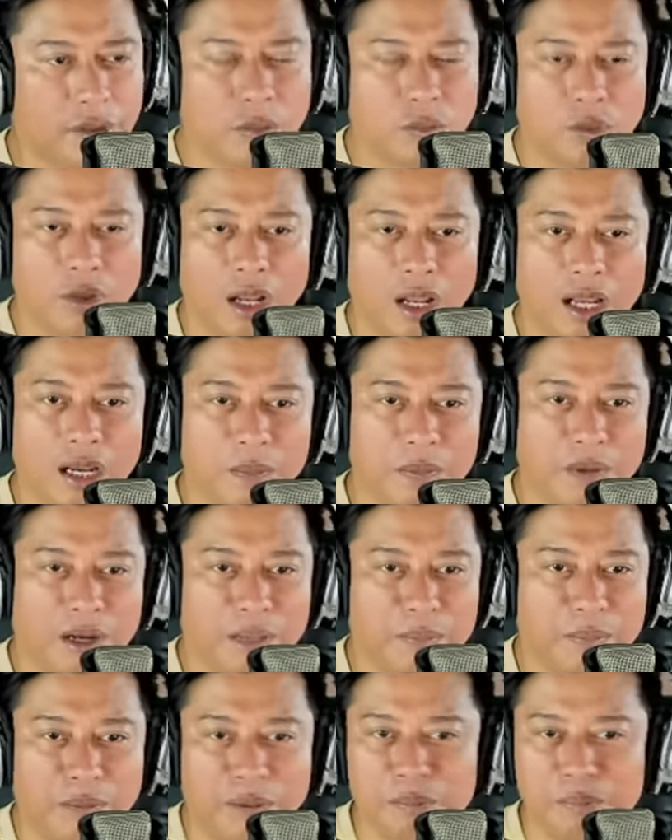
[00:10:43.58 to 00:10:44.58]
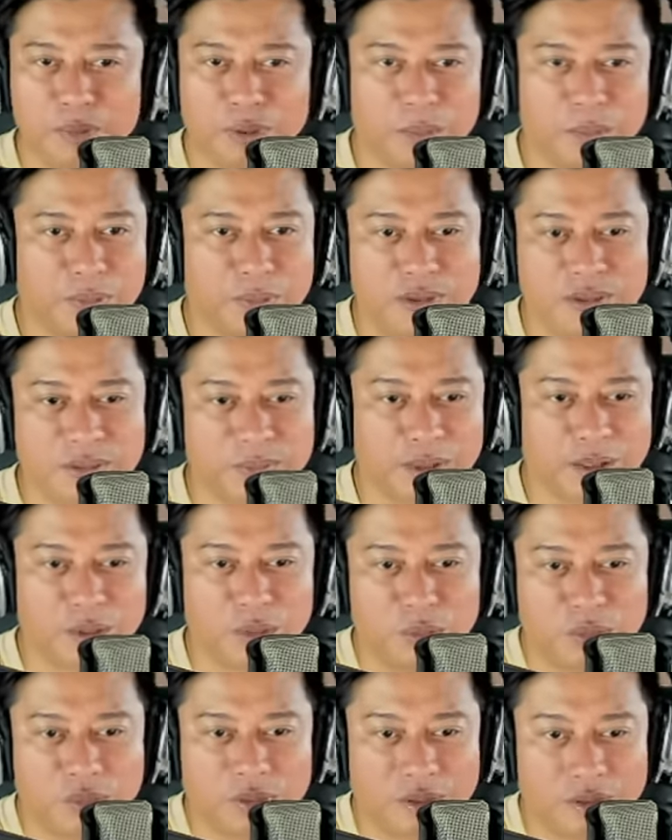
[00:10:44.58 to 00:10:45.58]
Eh wala namang ibang purpose
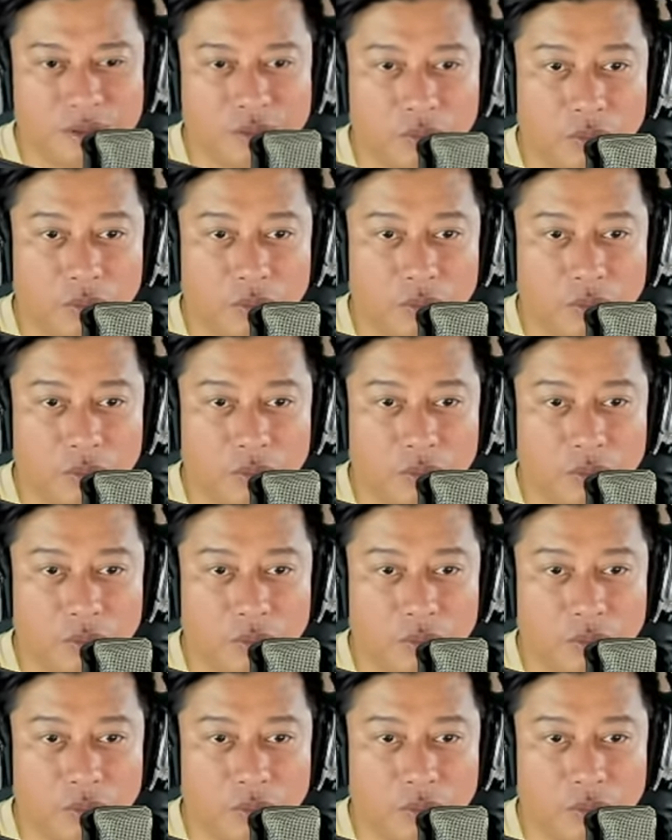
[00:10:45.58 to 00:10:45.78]
mga utol.